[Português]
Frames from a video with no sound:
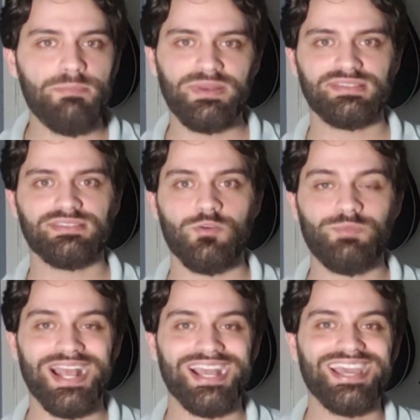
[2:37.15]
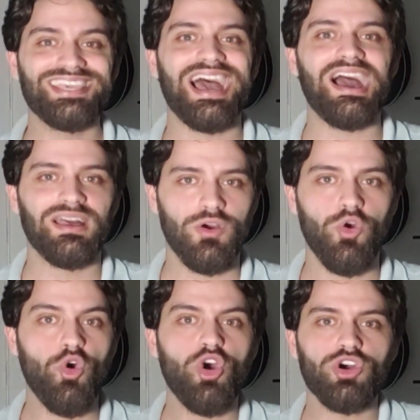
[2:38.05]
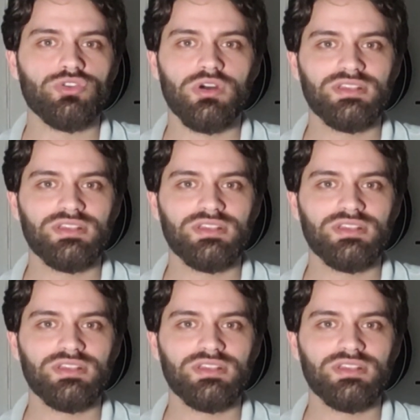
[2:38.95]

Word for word: pressão para ganhar ouro,